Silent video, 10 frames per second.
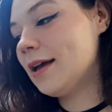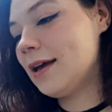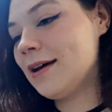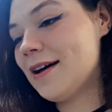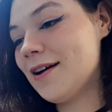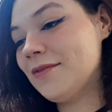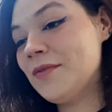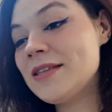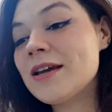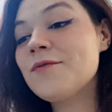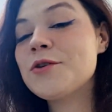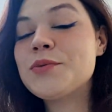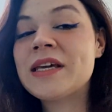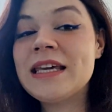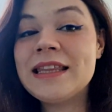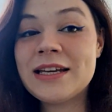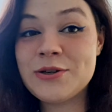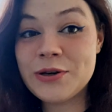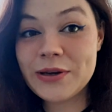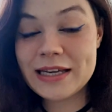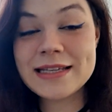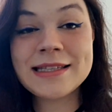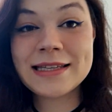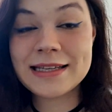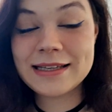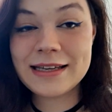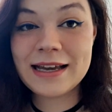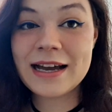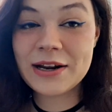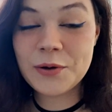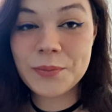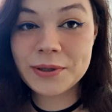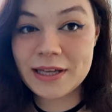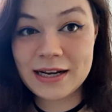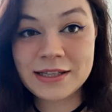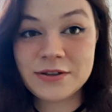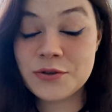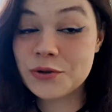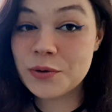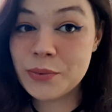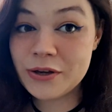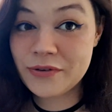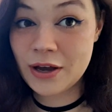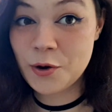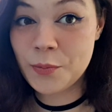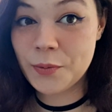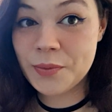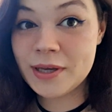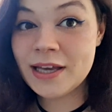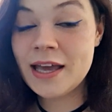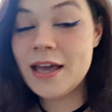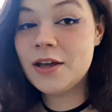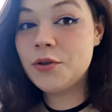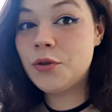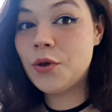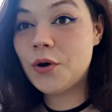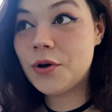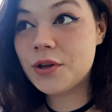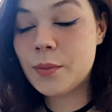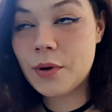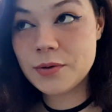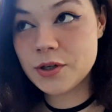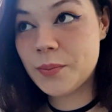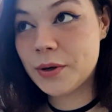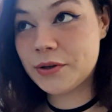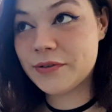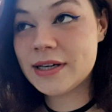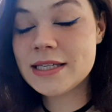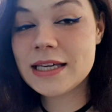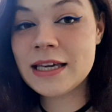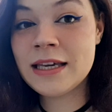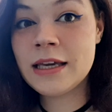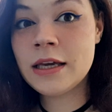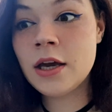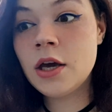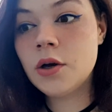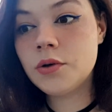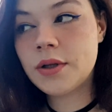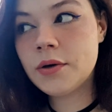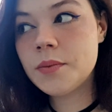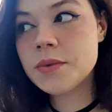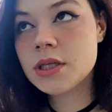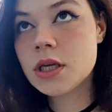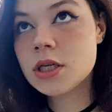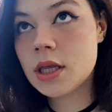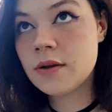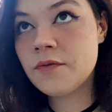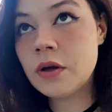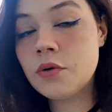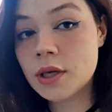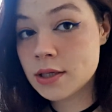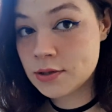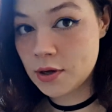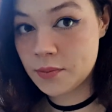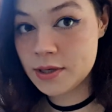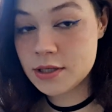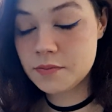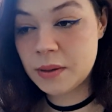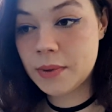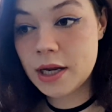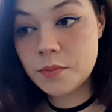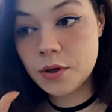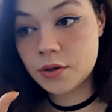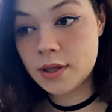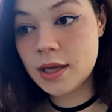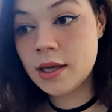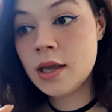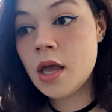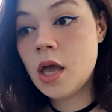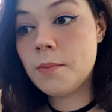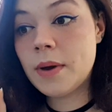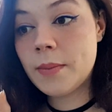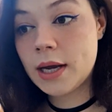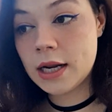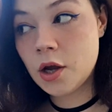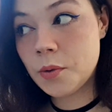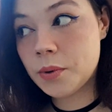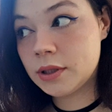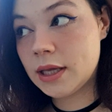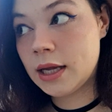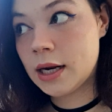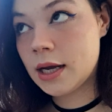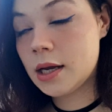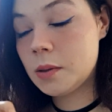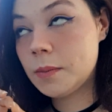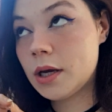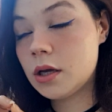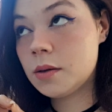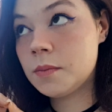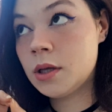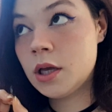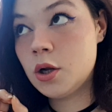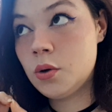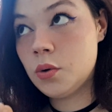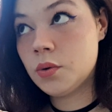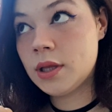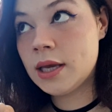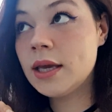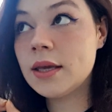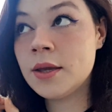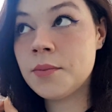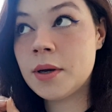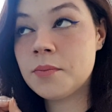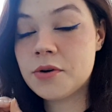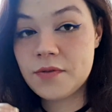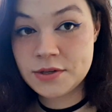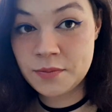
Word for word: E, więc jak wyszły Kinder Joye z e, Harry Pottera, gdzie wszystko były Funko Popy, to nie mogłam się opanować i udało mi się cztery figurki zdobyć. Mam Hermione, mam Harry'ego Pottera, mam Lunę i mam profesor